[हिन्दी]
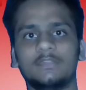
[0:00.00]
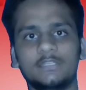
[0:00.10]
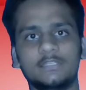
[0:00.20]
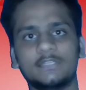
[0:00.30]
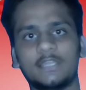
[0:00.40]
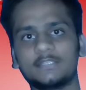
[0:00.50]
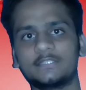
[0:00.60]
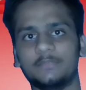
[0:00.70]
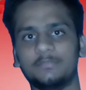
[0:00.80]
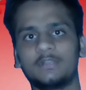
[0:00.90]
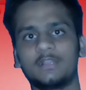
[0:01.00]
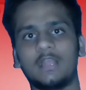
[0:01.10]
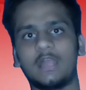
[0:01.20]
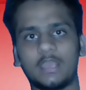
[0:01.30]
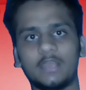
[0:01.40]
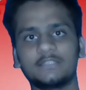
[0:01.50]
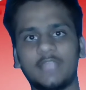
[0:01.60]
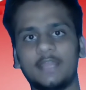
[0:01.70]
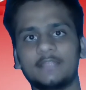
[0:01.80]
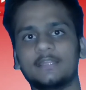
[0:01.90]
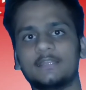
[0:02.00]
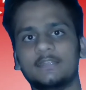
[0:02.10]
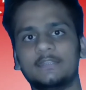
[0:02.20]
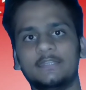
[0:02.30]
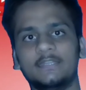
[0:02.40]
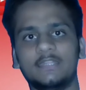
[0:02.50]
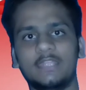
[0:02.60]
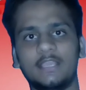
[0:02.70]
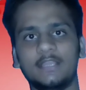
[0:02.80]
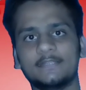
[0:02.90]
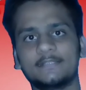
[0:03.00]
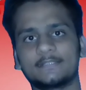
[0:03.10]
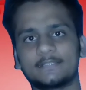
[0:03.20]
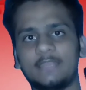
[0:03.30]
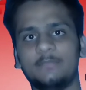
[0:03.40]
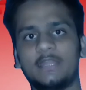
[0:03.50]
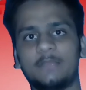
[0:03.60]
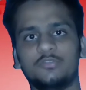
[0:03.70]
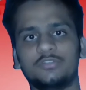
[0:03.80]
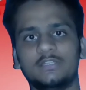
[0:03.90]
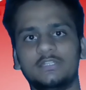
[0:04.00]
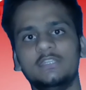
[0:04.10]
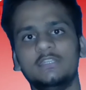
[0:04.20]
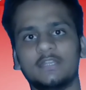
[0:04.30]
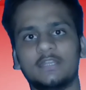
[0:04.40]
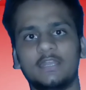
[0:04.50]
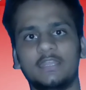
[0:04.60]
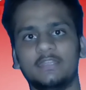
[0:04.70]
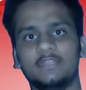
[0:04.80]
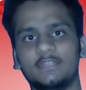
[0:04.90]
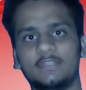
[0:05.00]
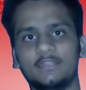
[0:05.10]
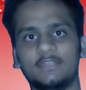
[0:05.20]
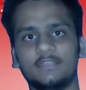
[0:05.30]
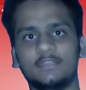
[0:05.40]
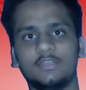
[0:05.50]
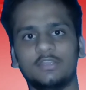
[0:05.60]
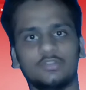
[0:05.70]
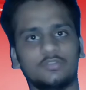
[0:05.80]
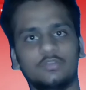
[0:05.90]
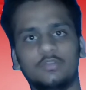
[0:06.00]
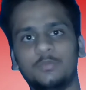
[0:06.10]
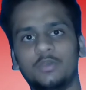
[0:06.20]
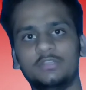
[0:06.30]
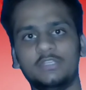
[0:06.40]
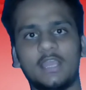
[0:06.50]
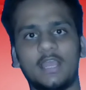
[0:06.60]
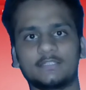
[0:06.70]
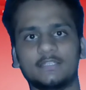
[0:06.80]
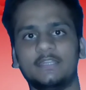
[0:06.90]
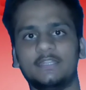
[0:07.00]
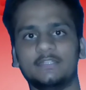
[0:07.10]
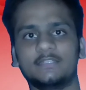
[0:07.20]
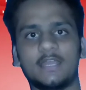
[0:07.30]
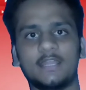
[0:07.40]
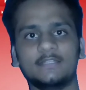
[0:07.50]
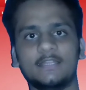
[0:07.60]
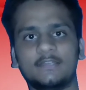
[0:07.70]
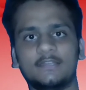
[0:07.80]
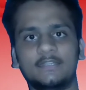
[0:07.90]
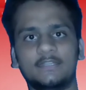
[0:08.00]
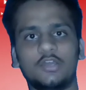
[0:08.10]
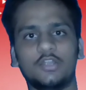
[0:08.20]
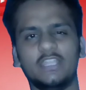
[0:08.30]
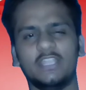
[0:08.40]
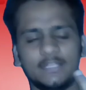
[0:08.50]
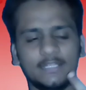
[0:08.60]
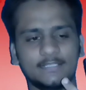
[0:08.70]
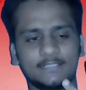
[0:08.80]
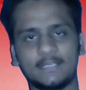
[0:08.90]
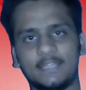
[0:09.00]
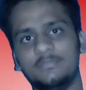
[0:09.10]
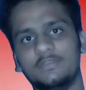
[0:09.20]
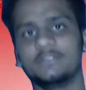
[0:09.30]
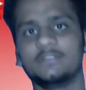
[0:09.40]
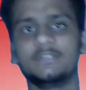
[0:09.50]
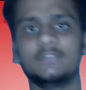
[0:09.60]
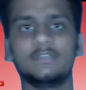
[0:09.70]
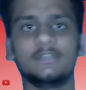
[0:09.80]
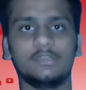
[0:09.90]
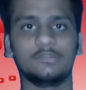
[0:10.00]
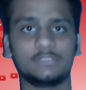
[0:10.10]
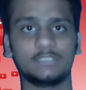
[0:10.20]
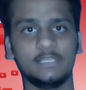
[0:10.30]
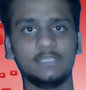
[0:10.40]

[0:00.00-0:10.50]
तीसरा स्टेप अगर चार हज़ार घंटे एक हज़ार सब्सक्राइबर आपको जल्दी ही करना है वो बहुत ही आसान है चार हज़ार घंटे और एक हज़ार सब्सक्राइबर उसके